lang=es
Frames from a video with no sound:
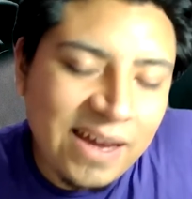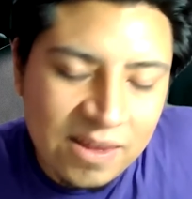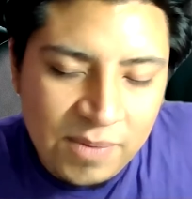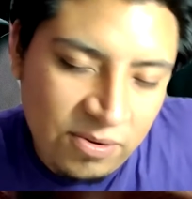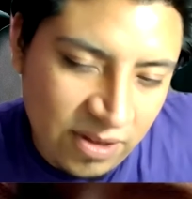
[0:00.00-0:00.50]
¿qué hay
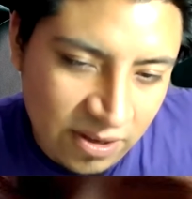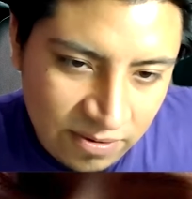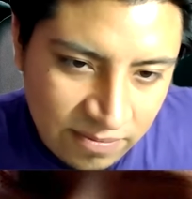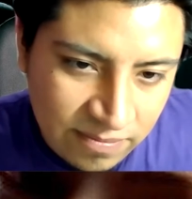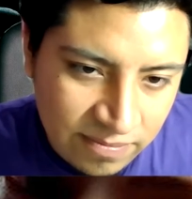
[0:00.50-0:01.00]
de malo en
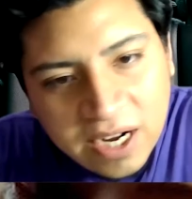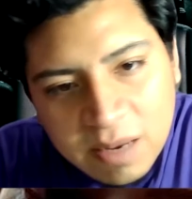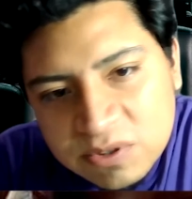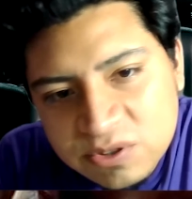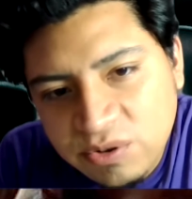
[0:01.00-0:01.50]
ello? Lo
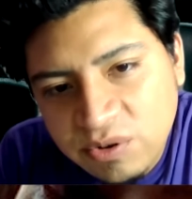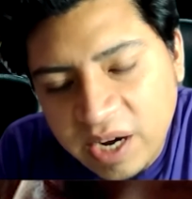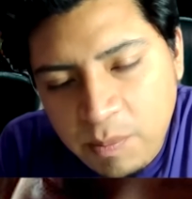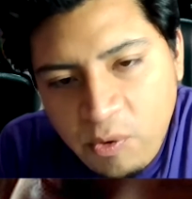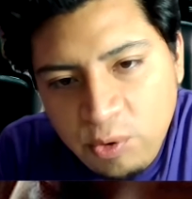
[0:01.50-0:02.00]
creamos o no,
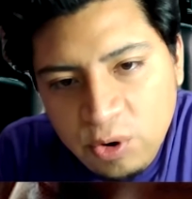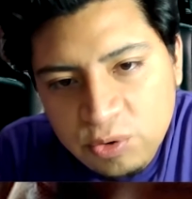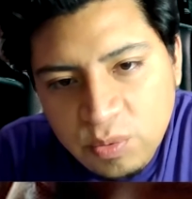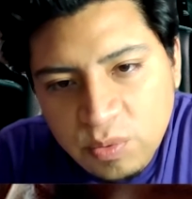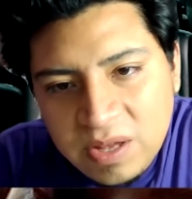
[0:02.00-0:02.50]

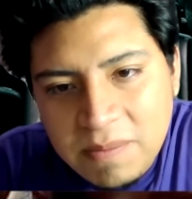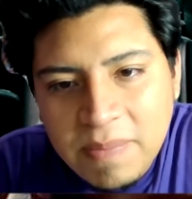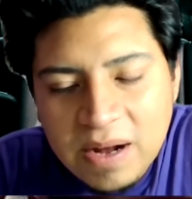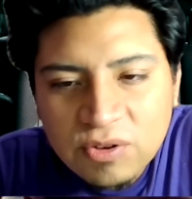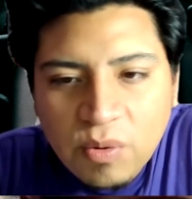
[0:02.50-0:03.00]
Crepúsculo tuvo un
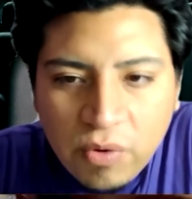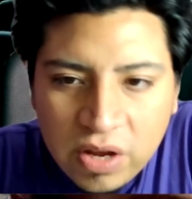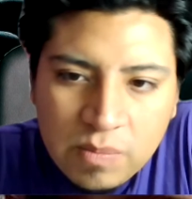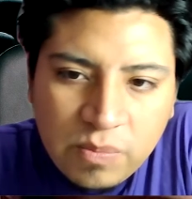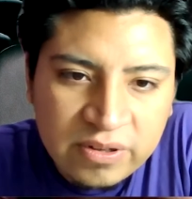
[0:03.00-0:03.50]
impacto
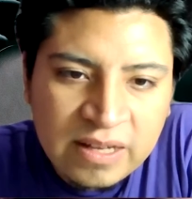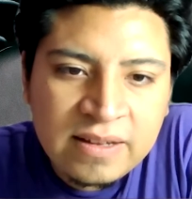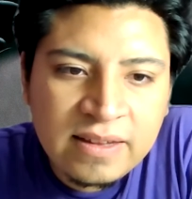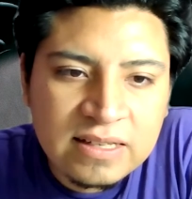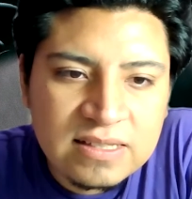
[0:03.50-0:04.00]
muy
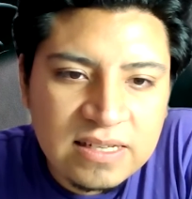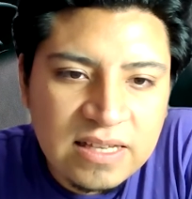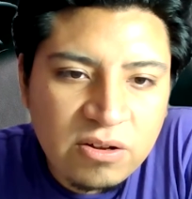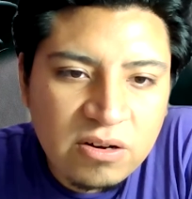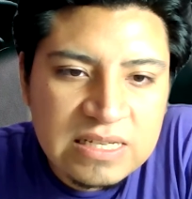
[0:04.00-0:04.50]
importante en el
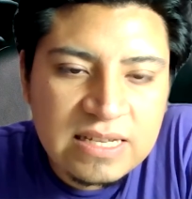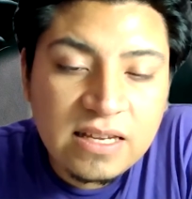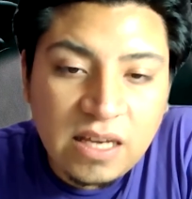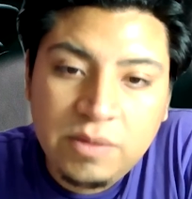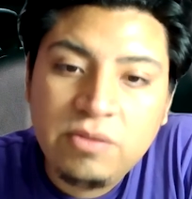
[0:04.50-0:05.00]
cine
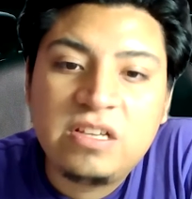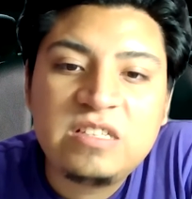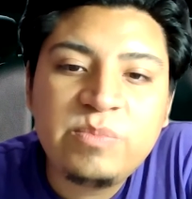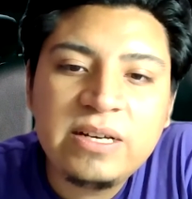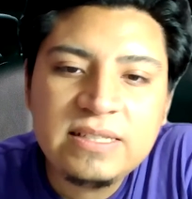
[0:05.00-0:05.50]
adolescente que vino
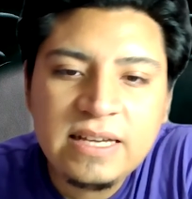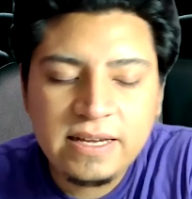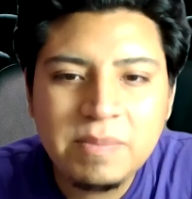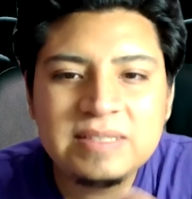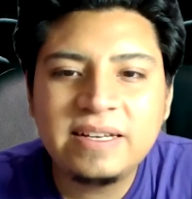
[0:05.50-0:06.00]
después y
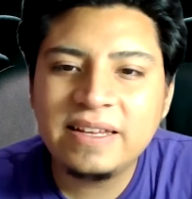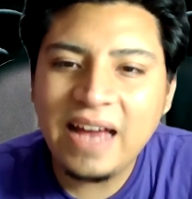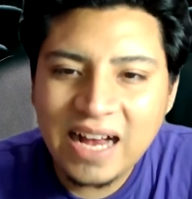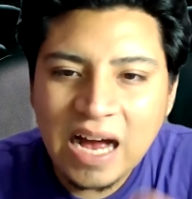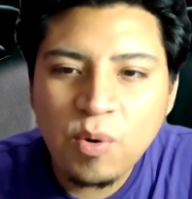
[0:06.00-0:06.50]
que más tarde
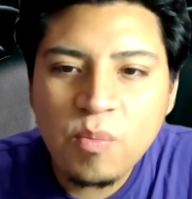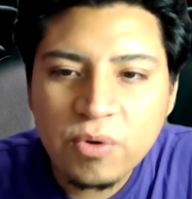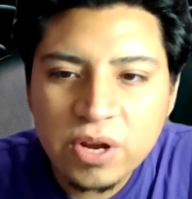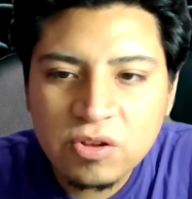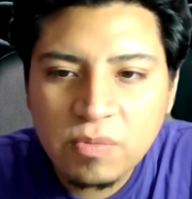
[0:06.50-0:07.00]
acabó
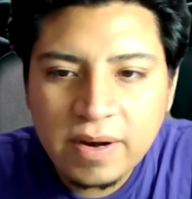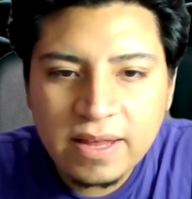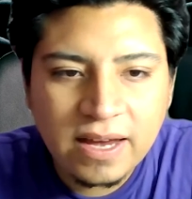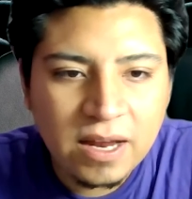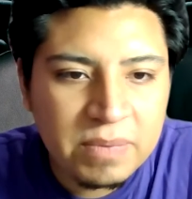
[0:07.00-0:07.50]
muriendo
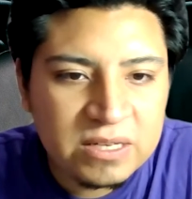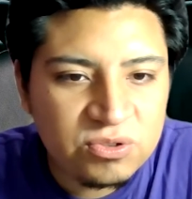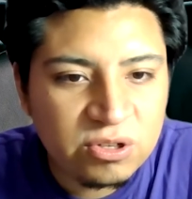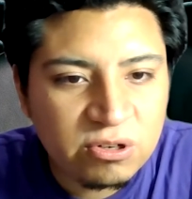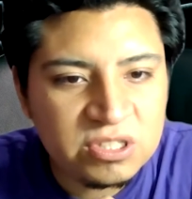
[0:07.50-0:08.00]
para dejar
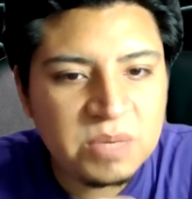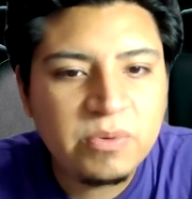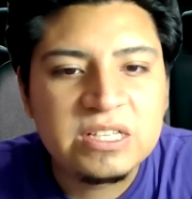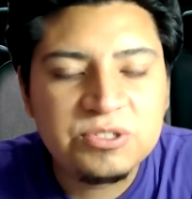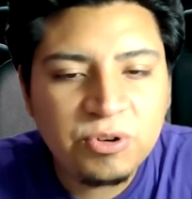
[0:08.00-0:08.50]
paso a otros
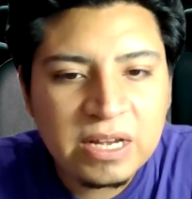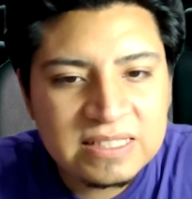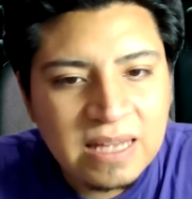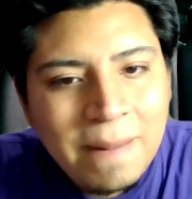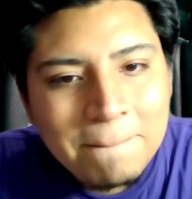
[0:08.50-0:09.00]
tipos de
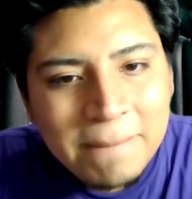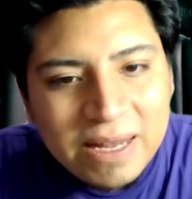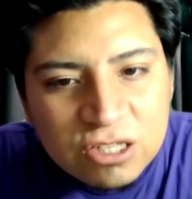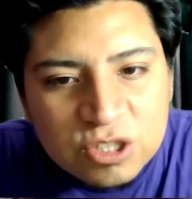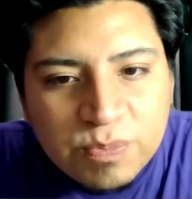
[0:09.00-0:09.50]
historias
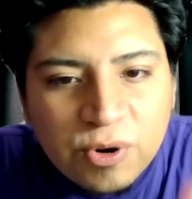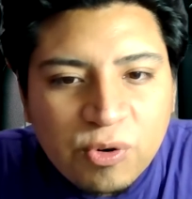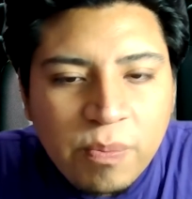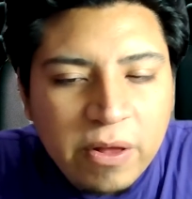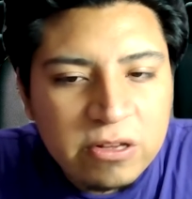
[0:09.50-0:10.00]
menos
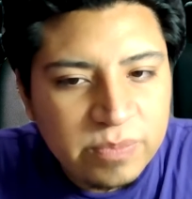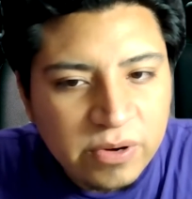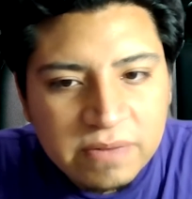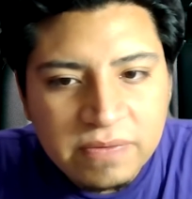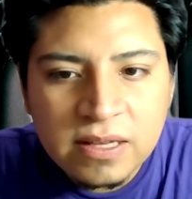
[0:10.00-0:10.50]
preocupados
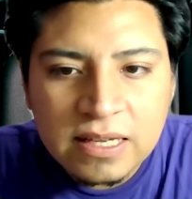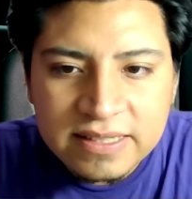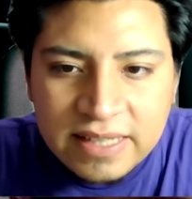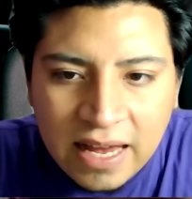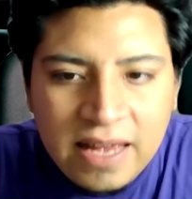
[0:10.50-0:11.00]
por la
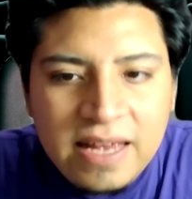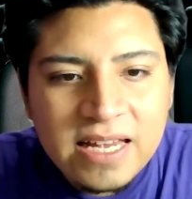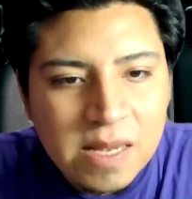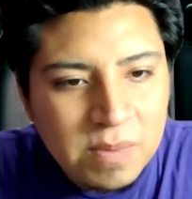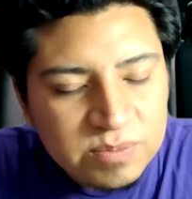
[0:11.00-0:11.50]
fantasía
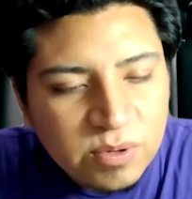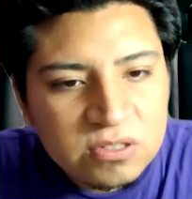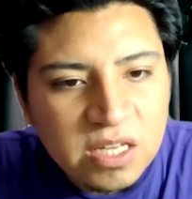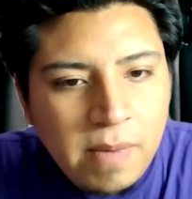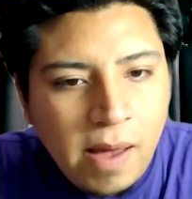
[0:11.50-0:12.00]
y más por
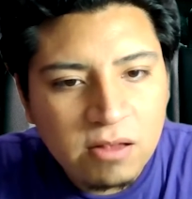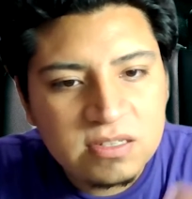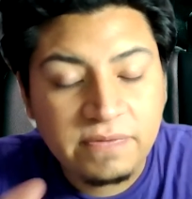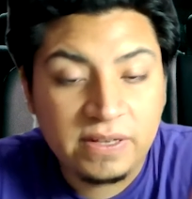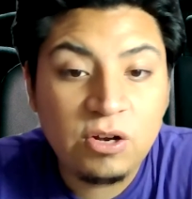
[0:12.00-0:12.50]
los temas que
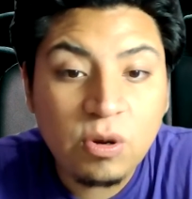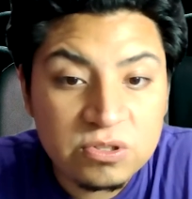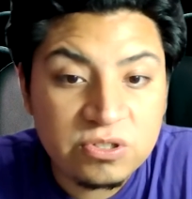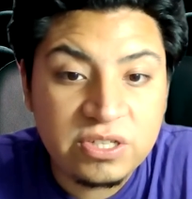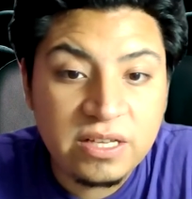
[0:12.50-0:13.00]
nos afectan
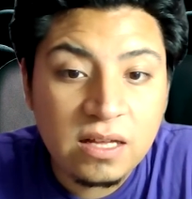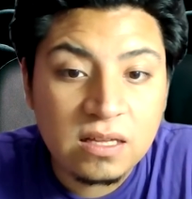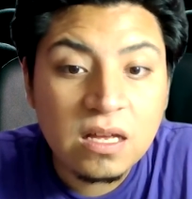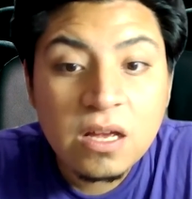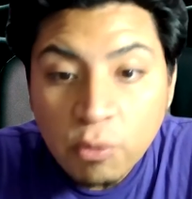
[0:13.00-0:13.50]
como
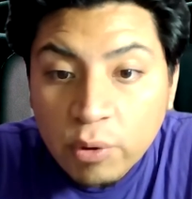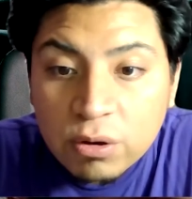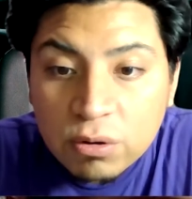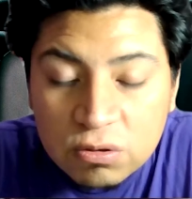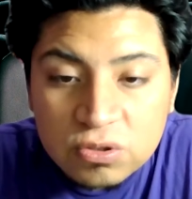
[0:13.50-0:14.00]
sociedad, o
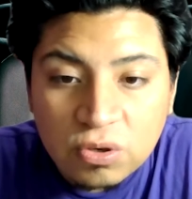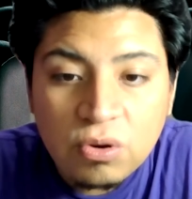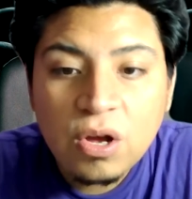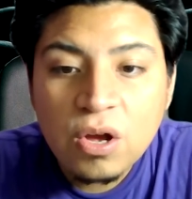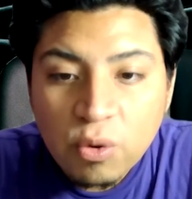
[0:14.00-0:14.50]

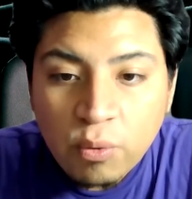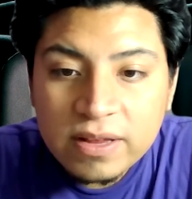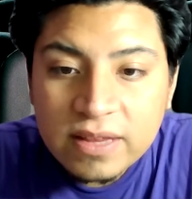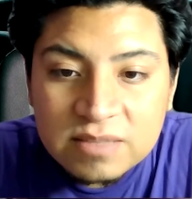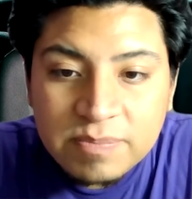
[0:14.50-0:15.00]
incluso
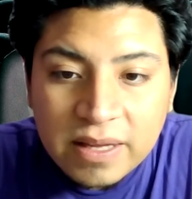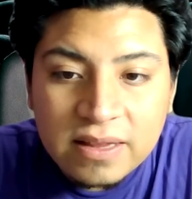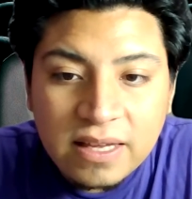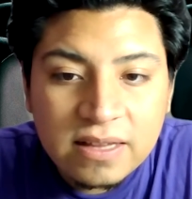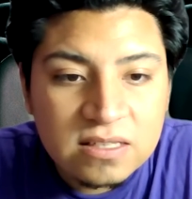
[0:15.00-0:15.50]
Cuántas
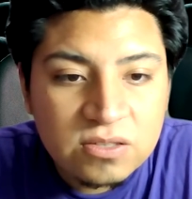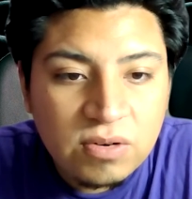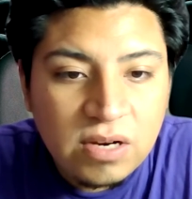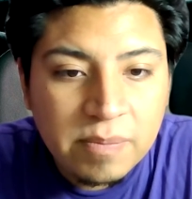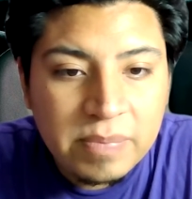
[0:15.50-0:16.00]
pendientes
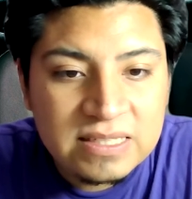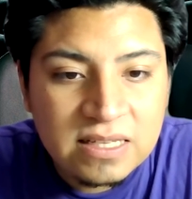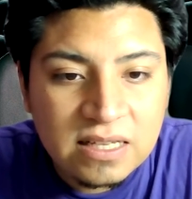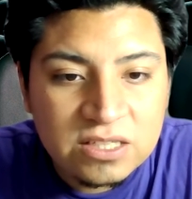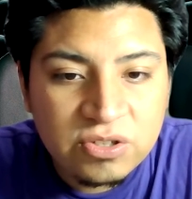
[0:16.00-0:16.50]
con la
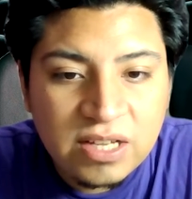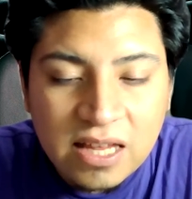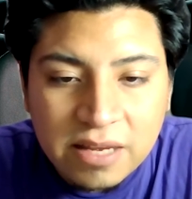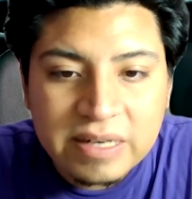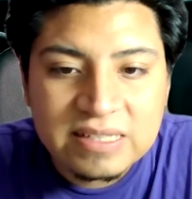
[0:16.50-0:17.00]
representación de
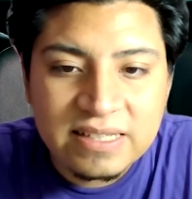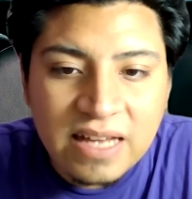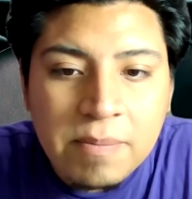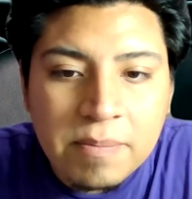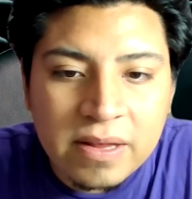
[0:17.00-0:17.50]
la
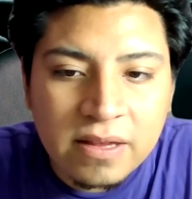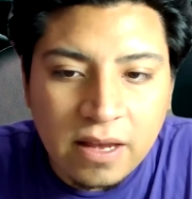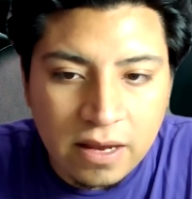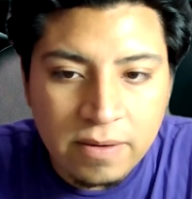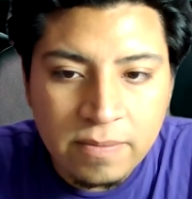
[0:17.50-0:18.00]
diversidad en
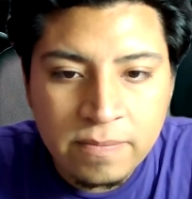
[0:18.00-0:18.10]
pantalla.